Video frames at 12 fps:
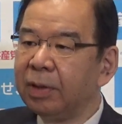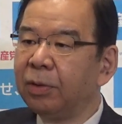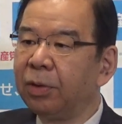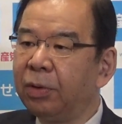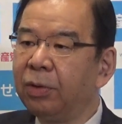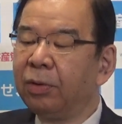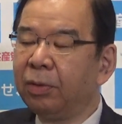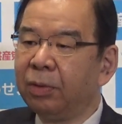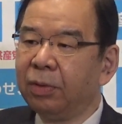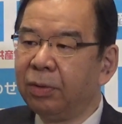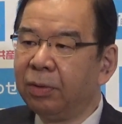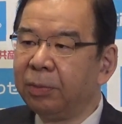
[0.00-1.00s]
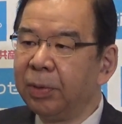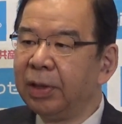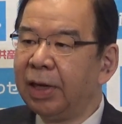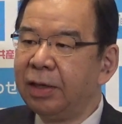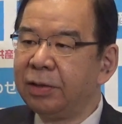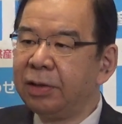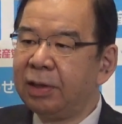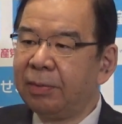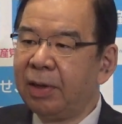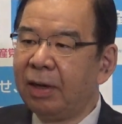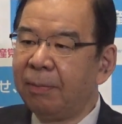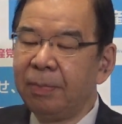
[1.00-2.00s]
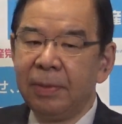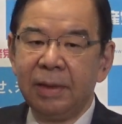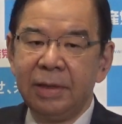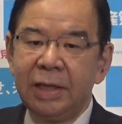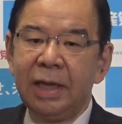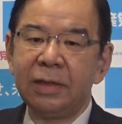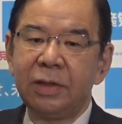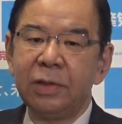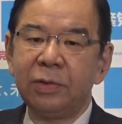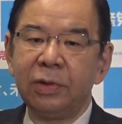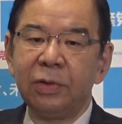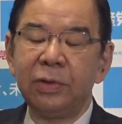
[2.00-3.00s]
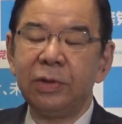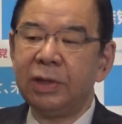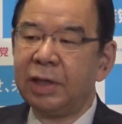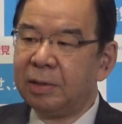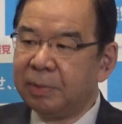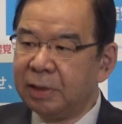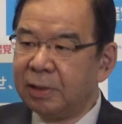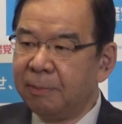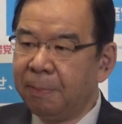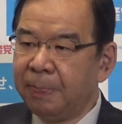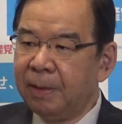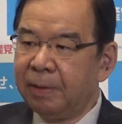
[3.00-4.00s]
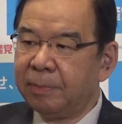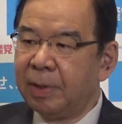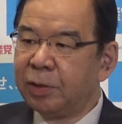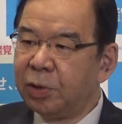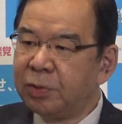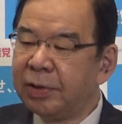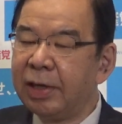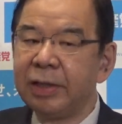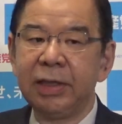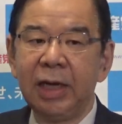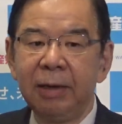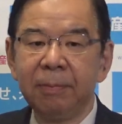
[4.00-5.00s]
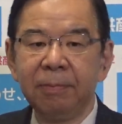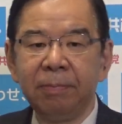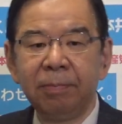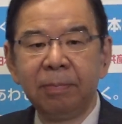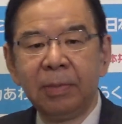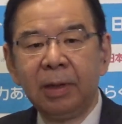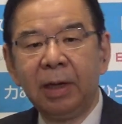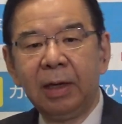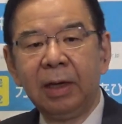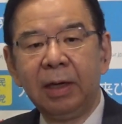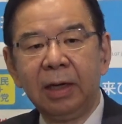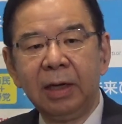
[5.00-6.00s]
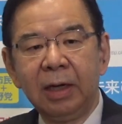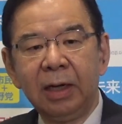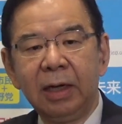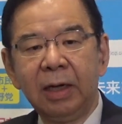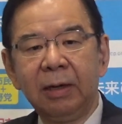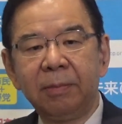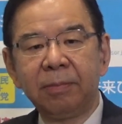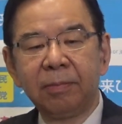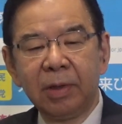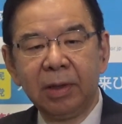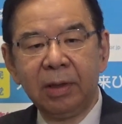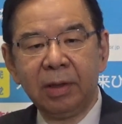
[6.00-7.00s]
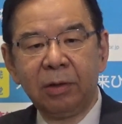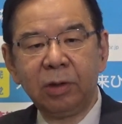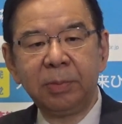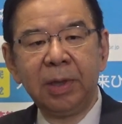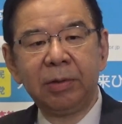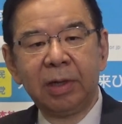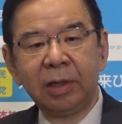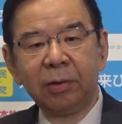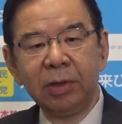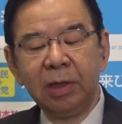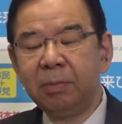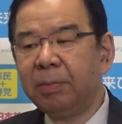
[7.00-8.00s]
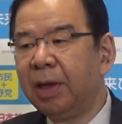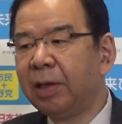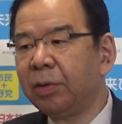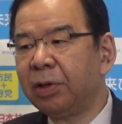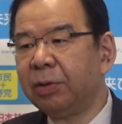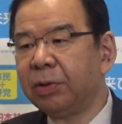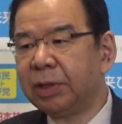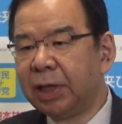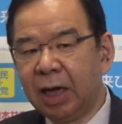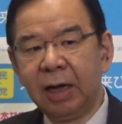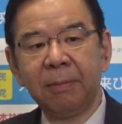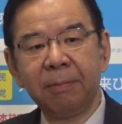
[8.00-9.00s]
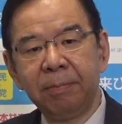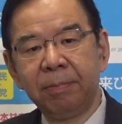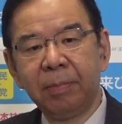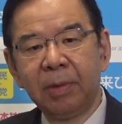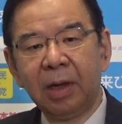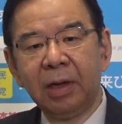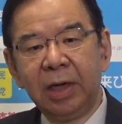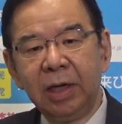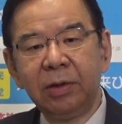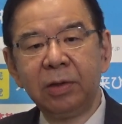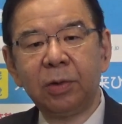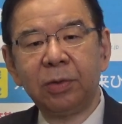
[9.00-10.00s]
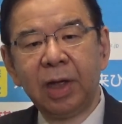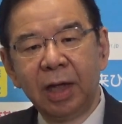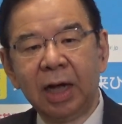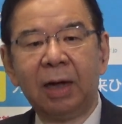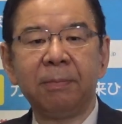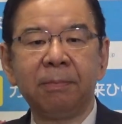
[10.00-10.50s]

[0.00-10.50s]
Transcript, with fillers: この問題については2点強く要求いたします、まあ、1つはですね、えー、6名の方を任命拒否をした理由と経過